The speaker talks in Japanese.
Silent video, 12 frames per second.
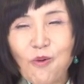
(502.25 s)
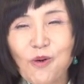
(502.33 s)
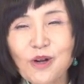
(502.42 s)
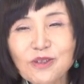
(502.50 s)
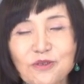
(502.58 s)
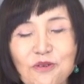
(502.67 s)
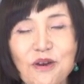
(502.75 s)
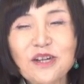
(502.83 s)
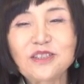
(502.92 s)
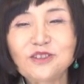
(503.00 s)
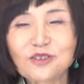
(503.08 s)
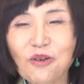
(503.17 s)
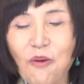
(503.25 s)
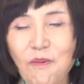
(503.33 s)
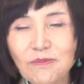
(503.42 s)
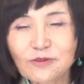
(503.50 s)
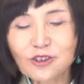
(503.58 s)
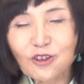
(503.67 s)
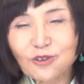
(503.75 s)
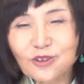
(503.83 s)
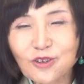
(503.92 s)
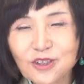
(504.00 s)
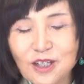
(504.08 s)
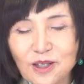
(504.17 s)
これとワインとちょっ
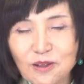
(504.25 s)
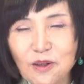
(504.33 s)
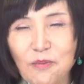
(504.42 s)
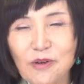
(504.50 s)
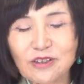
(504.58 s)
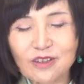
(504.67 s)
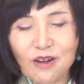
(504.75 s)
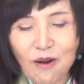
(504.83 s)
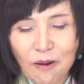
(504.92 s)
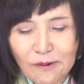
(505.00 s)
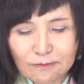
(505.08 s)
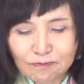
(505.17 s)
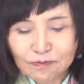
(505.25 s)
とサラダでもあったら